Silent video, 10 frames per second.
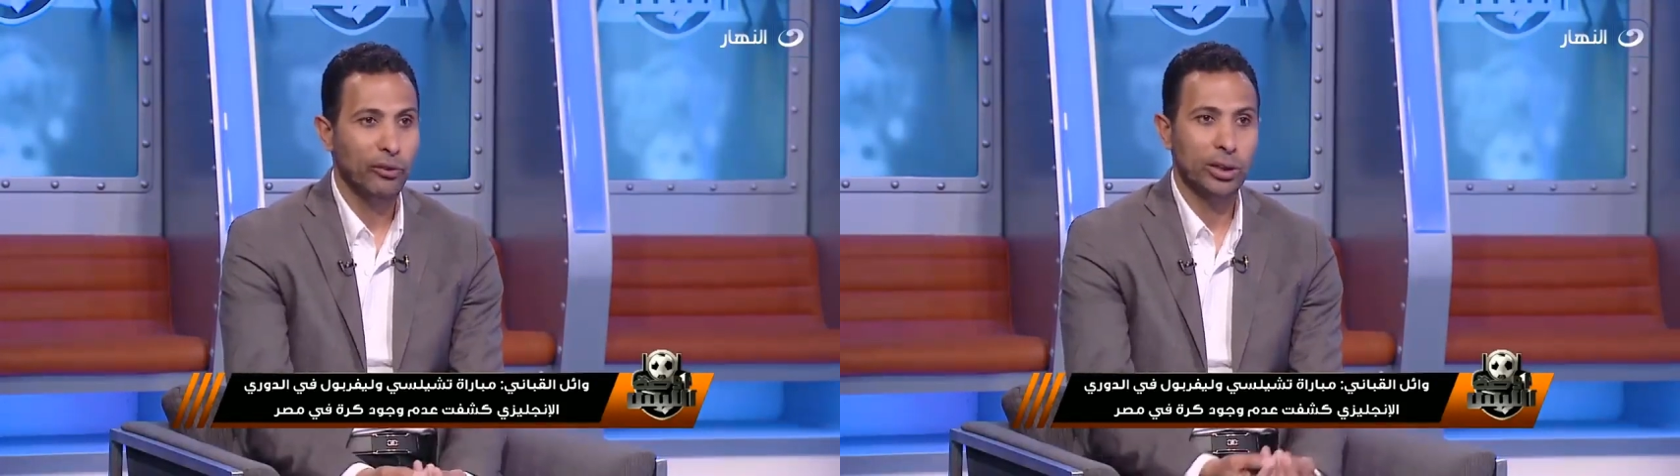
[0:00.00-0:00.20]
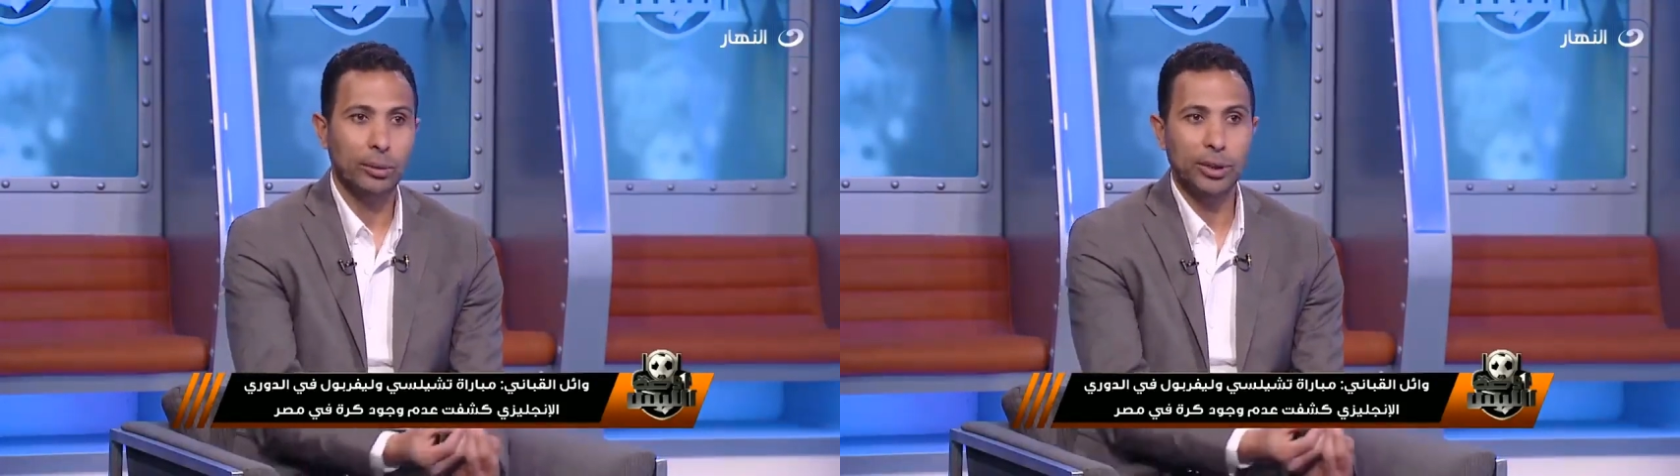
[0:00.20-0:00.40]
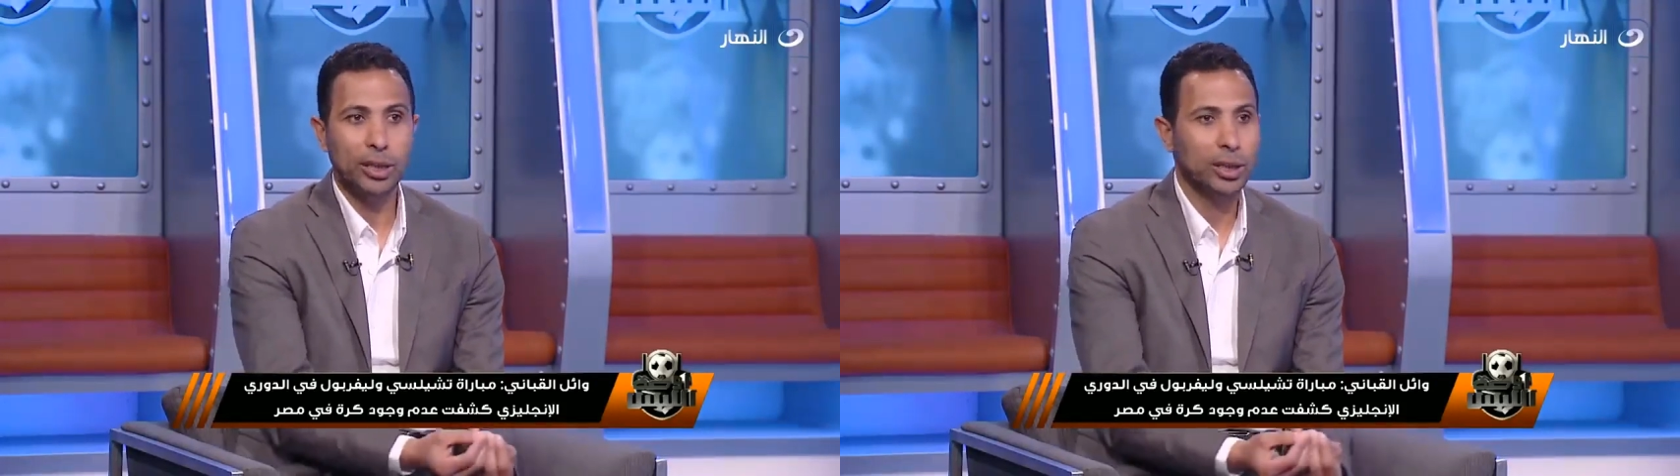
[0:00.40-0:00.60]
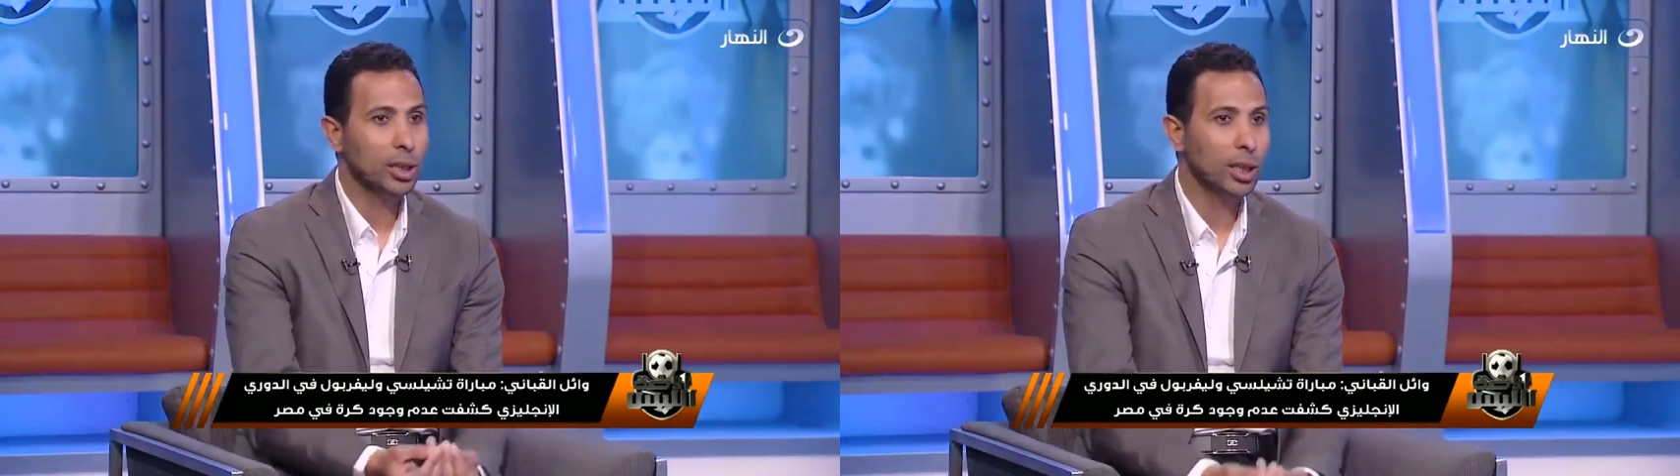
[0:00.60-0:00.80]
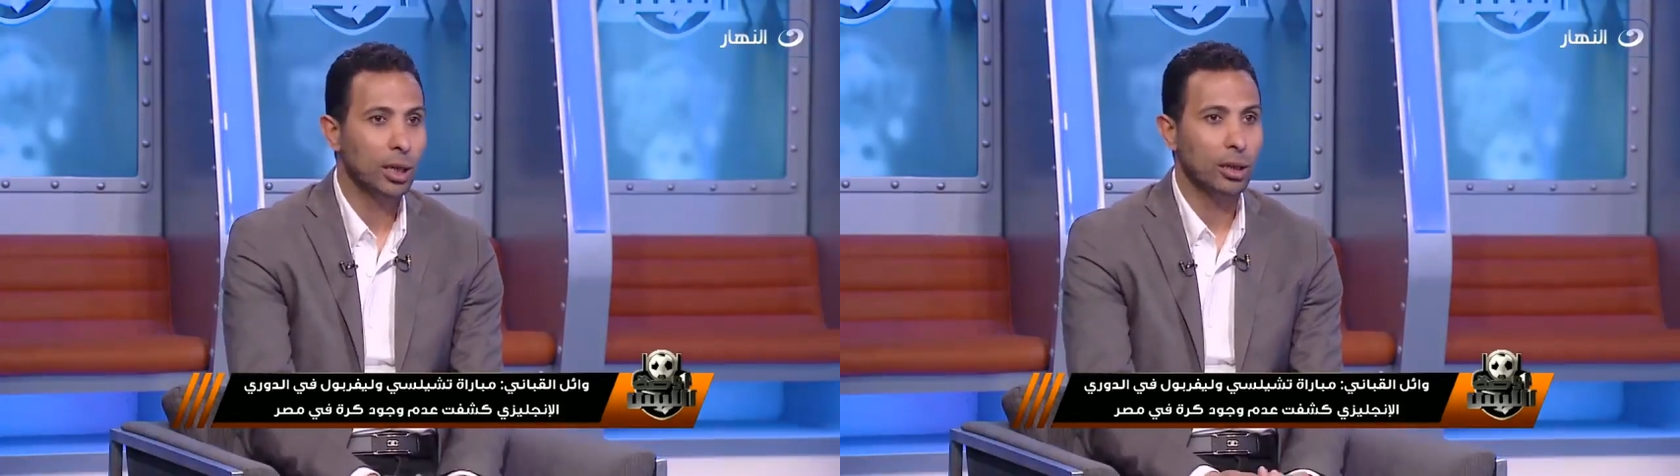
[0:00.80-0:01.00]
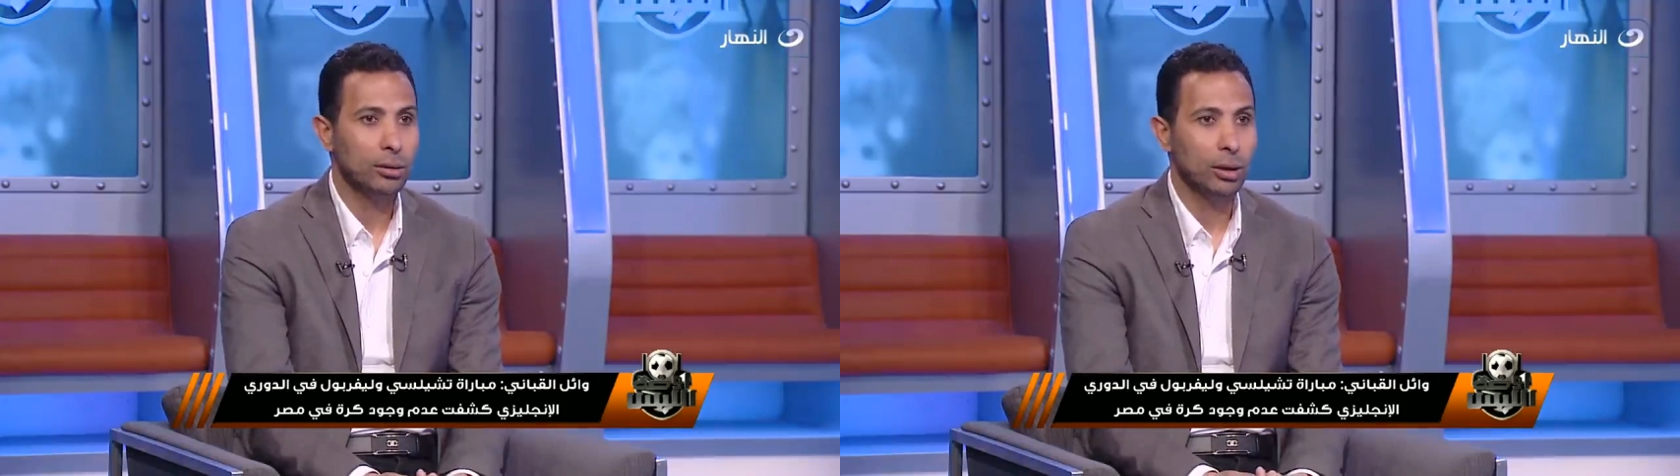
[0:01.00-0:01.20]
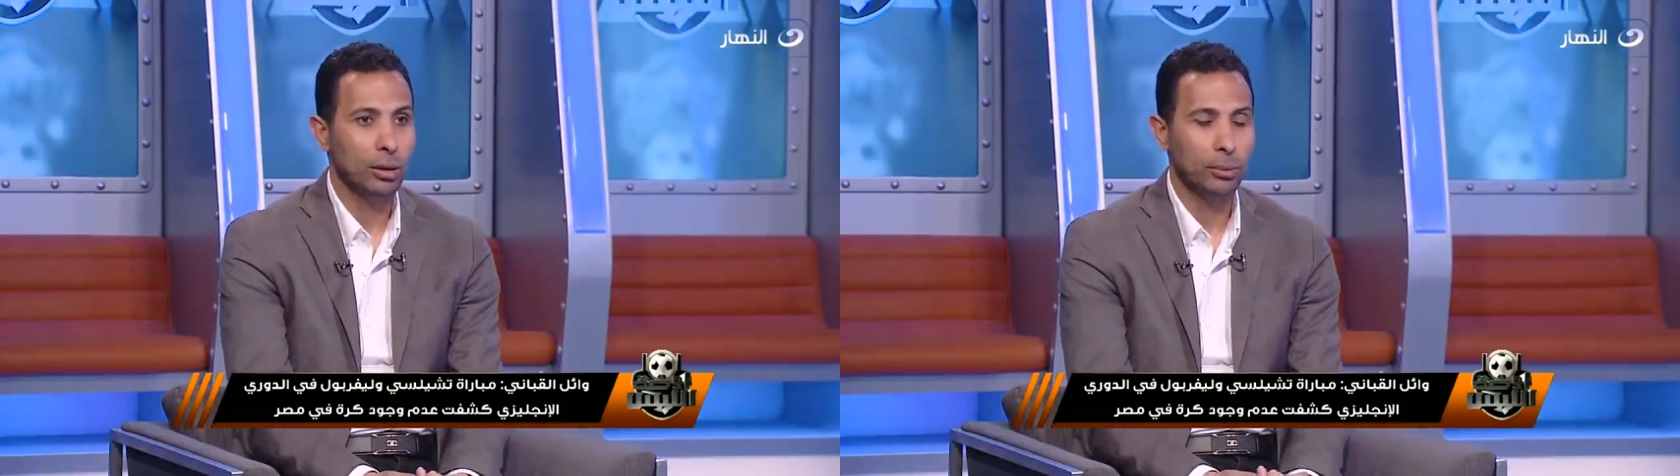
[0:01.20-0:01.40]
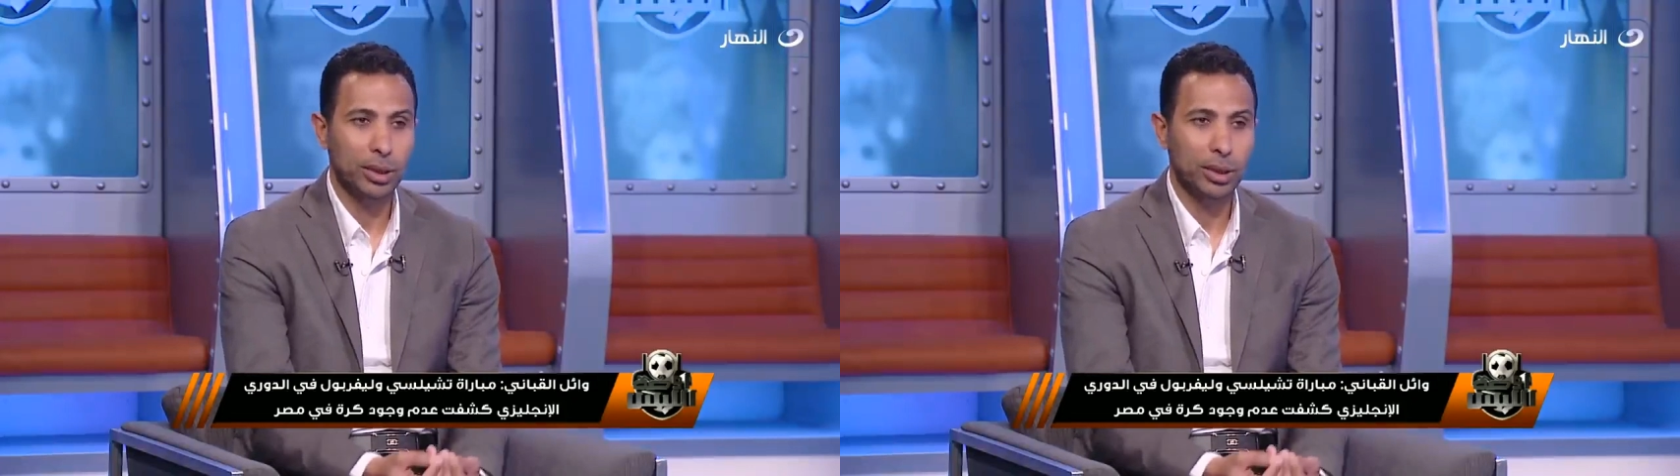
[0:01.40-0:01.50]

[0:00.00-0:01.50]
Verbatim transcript: فطبيعي ان انت تلاقي اخطاء